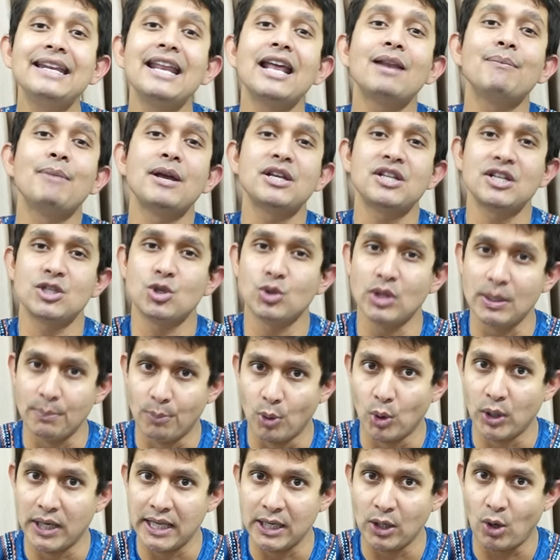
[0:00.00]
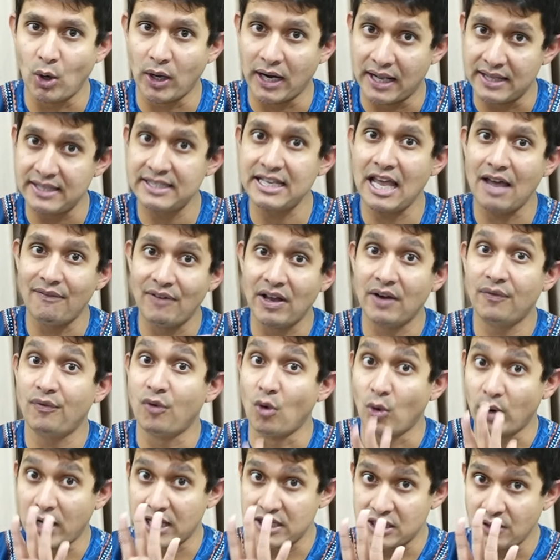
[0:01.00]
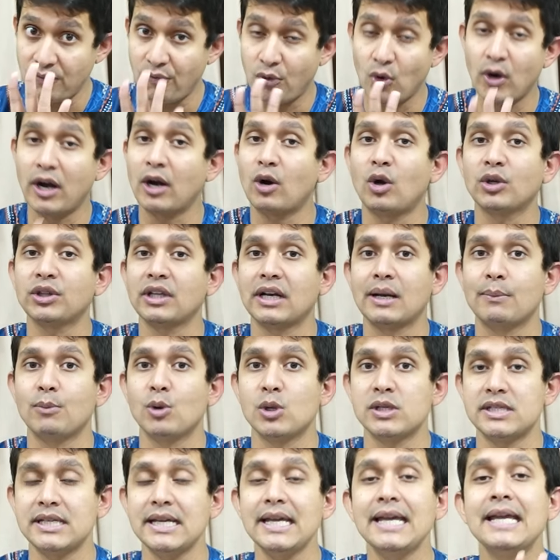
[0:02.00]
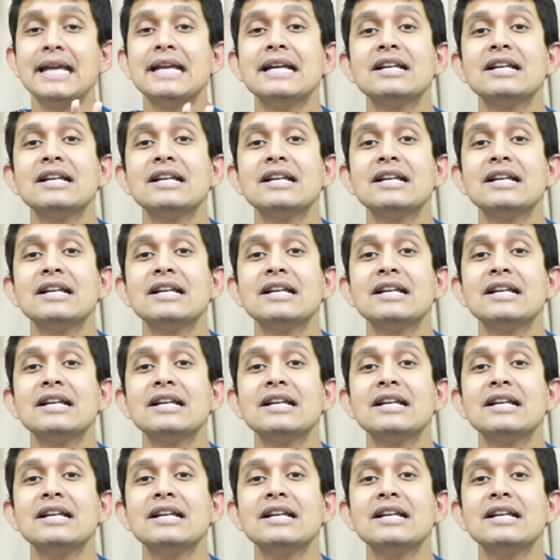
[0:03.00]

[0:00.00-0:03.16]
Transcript: দিনের বেশি যদি বোলিং করেন সেভেন ফোর এই যে ফোরের কথাটা বলছি